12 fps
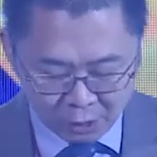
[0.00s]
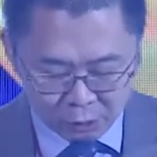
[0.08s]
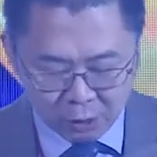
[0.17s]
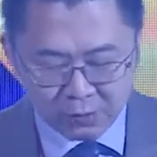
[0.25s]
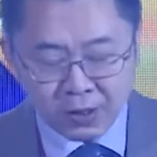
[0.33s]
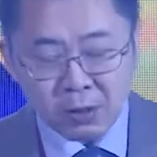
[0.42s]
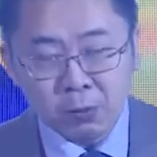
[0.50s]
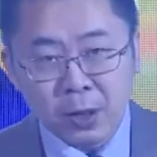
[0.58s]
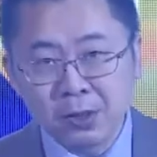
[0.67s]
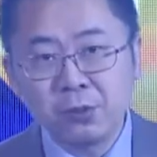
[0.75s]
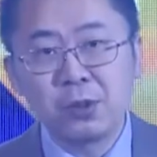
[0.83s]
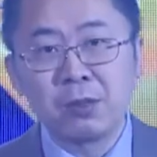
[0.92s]
双方
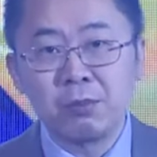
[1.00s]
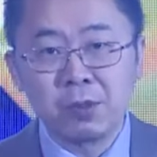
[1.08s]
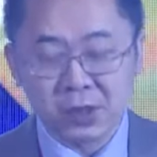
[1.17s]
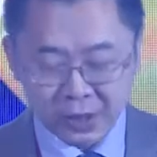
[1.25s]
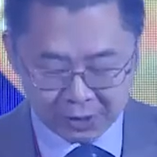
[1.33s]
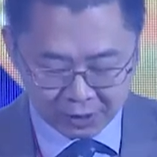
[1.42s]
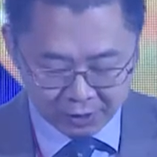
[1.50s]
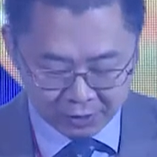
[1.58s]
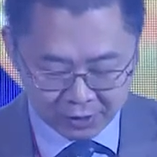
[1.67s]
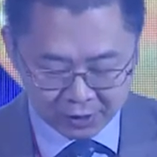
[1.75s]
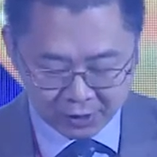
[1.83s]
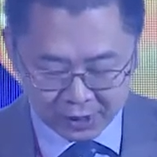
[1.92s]
完全不协调，
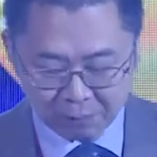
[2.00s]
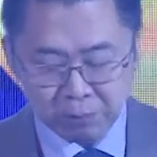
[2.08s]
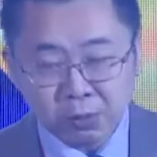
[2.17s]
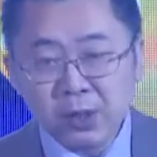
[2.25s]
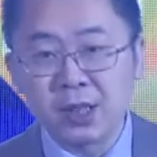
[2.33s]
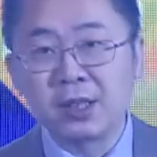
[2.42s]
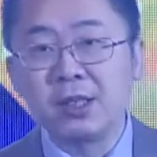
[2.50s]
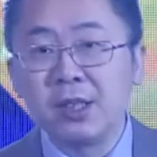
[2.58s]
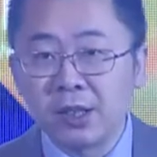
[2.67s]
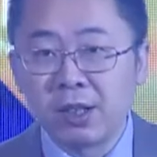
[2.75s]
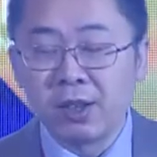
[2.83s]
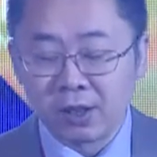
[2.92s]
也不能协
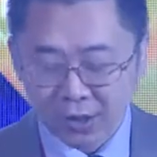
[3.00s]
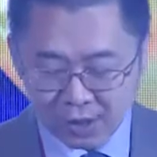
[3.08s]
调。